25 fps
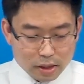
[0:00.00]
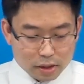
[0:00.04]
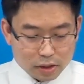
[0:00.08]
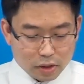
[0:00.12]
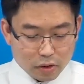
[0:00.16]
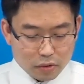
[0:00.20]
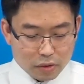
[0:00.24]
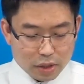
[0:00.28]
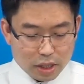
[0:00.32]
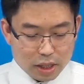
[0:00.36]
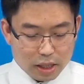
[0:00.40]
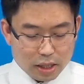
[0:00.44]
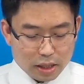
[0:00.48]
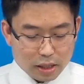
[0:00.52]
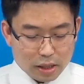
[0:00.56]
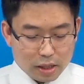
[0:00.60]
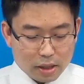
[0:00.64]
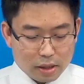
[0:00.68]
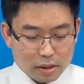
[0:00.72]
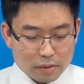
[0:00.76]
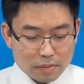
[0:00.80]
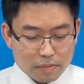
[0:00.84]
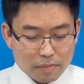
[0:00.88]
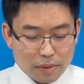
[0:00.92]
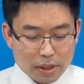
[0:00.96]
ตรงนี้
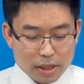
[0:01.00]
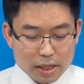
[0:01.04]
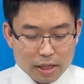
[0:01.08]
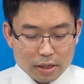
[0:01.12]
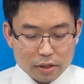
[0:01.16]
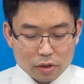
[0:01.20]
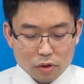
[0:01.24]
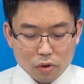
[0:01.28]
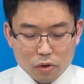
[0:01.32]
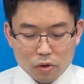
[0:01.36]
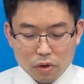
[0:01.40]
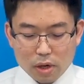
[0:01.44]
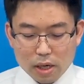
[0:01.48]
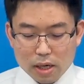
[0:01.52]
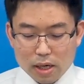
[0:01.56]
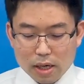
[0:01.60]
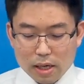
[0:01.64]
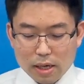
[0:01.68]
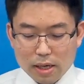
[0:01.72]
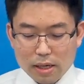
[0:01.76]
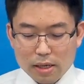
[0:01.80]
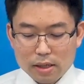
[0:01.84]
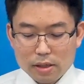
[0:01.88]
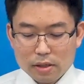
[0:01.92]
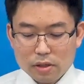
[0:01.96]
พระเยซูก็เล
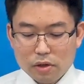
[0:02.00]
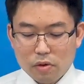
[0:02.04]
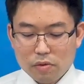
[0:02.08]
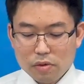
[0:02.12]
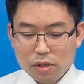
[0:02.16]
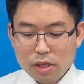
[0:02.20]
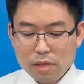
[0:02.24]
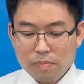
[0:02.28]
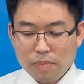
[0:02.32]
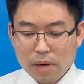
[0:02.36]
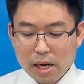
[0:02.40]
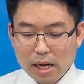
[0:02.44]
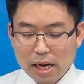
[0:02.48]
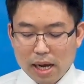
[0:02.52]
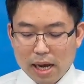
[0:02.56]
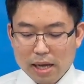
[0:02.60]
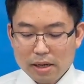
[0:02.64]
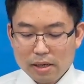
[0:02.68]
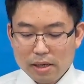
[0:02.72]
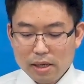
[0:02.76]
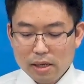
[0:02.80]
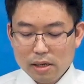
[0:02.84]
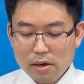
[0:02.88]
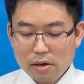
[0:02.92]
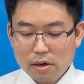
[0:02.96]
ยทรงยืดพระกาย
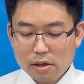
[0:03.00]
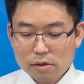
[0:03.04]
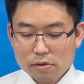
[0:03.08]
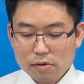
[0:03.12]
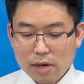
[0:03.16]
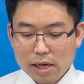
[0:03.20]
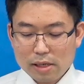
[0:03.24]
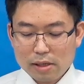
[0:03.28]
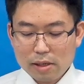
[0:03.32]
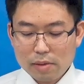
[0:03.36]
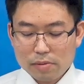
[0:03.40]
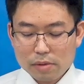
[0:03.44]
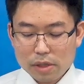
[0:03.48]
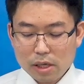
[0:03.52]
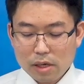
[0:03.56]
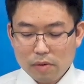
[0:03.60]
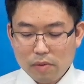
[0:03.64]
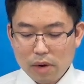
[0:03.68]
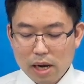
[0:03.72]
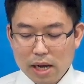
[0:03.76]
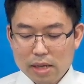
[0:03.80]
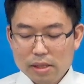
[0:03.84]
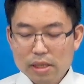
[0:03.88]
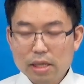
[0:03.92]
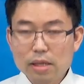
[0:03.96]
ขึ้นแล้วก็ตรัสกับเธอ
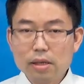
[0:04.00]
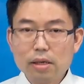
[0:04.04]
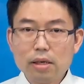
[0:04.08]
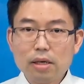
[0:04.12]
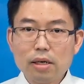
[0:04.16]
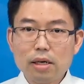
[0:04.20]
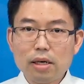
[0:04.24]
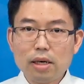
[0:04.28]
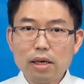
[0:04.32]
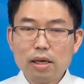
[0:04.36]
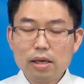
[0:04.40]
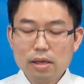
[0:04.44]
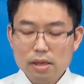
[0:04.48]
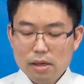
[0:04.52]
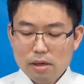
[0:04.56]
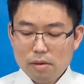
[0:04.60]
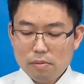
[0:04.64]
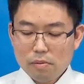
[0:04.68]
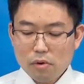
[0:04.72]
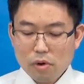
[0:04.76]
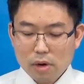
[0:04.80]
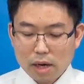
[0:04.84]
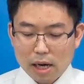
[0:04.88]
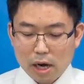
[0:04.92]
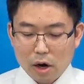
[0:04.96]
ว่าหญิงเอ๋ย
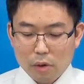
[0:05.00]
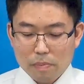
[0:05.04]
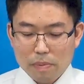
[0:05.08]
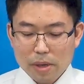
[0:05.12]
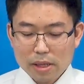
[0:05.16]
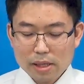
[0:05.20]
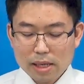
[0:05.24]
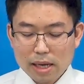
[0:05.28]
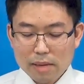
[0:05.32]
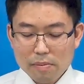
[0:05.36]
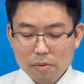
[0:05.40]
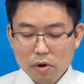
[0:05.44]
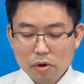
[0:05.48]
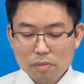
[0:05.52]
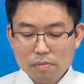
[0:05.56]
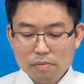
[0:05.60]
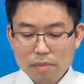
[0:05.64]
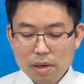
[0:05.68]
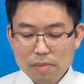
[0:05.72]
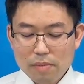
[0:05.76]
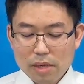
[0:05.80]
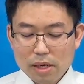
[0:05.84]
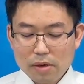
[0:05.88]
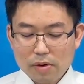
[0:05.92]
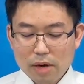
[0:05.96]
พวกเขาไปไหนหมด
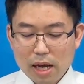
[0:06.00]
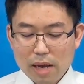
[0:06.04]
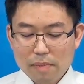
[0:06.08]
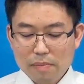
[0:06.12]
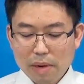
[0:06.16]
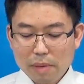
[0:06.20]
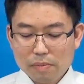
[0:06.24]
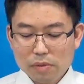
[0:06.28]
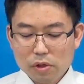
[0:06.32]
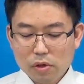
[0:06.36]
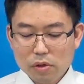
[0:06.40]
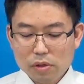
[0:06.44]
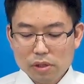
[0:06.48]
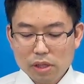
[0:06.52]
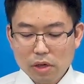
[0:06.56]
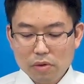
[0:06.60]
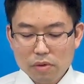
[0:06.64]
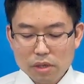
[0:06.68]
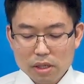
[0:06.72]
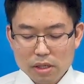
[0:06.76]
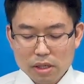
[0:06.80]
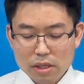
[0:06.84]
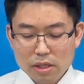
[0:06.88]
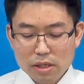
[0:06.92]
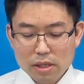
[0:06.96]
ไม่มีใครปรับโทษเจ้า
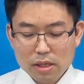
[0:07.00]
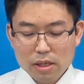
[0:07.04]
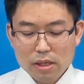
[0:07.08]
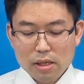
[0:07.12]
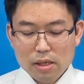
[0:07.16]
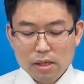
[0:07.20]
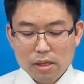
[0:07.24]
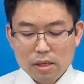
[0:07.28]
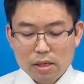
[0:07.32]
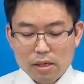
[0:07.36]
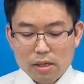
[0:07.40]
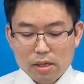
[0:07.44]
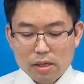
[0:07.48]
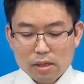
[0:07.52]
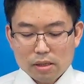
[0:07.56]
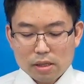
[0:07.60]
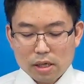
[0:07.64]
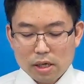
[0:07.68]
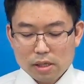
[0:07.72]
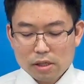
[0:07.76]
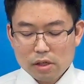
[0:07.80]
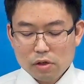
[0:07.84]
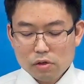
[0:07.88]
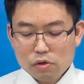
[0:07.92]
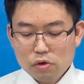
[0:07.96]
หรือเธ
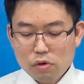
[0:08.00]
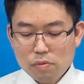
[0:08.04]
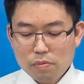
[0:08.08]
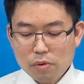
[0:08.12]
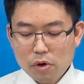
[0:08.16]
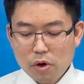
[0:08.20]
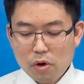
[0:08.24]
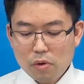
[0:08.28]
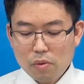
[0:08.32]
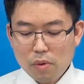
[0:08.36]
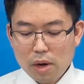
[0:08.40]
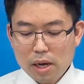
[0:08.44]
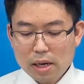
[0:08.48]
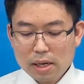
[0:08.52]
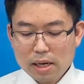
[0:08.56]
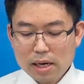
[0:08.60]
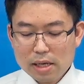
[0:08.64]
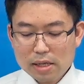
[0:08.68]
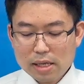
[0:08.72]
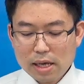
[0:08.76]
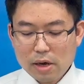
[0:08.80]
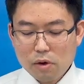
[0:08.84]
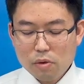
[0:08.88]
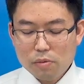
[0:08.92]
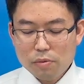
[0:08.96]
อจึงทูลพระองค์ว่า
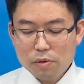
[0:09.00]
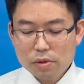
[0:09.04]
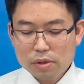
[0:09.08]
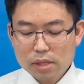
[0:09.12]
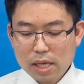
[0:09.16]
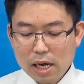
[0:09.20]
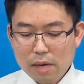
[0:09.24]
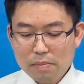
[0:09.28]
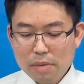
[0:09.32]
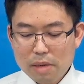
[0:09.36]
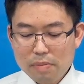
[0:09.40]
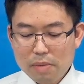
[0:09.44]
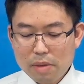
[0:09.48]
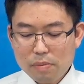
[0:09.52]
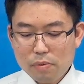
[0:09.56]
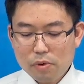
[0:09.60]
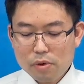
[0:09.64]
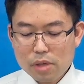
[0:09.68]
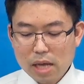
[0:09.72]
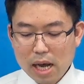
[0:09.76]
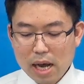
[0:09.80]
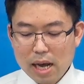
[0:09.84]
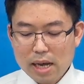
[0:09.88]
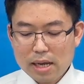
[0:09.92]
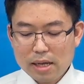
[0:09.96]
ข้าแต่องค์พระเจ้าไม่มี
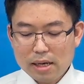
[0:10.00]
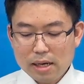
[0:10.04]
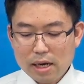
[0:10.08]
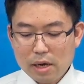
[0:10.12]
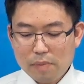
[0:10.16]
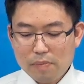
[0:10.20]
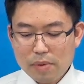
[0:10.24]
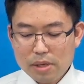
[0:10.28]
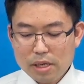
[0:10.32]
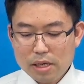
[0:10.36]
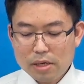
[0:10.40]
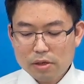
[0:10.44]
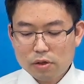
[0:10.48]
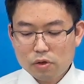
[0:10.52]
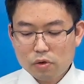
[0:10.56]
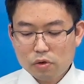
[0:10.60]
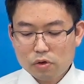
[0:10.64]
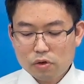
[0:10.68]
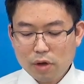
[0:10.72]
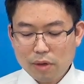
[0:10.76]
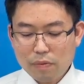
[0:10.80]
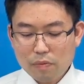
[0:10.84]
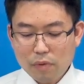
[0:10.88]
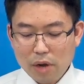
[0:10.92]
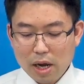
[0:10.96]
ผู้ใดและพระเยซู
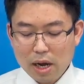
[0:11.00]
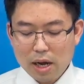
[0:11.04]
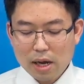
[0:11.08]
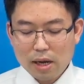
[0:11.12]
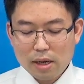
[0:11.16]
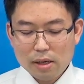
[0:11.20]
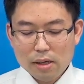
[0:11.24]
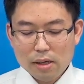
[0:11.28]
ตรัสว่า